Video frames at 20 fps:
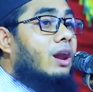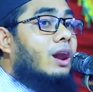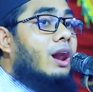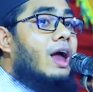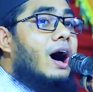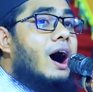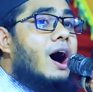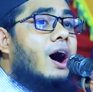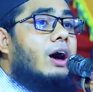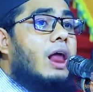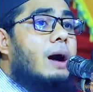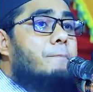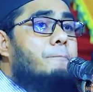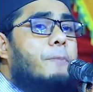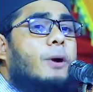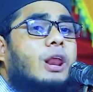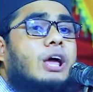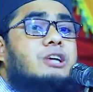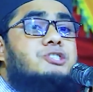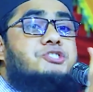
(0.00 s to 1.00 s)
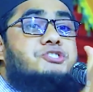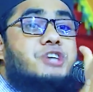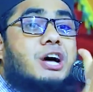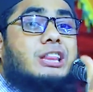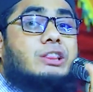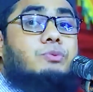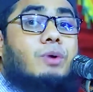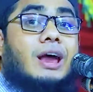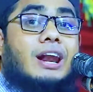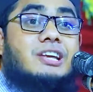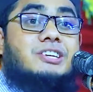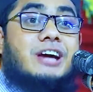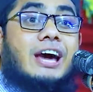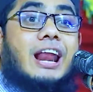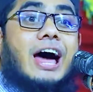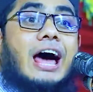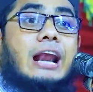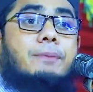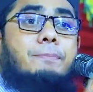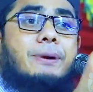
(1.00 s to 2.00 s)
আল্লাহ রাব্বুল ইজ্জত ওয়াল
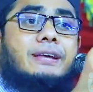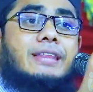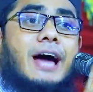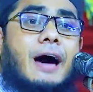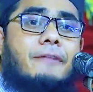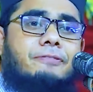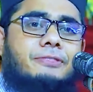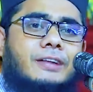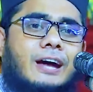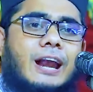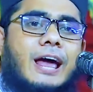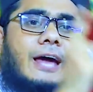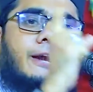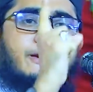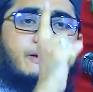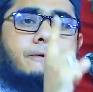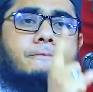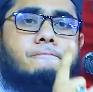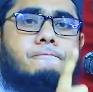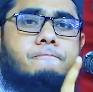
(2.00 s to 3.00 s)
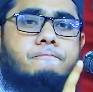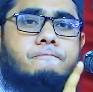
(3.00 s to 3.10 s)
জালাল বিধান দিলেন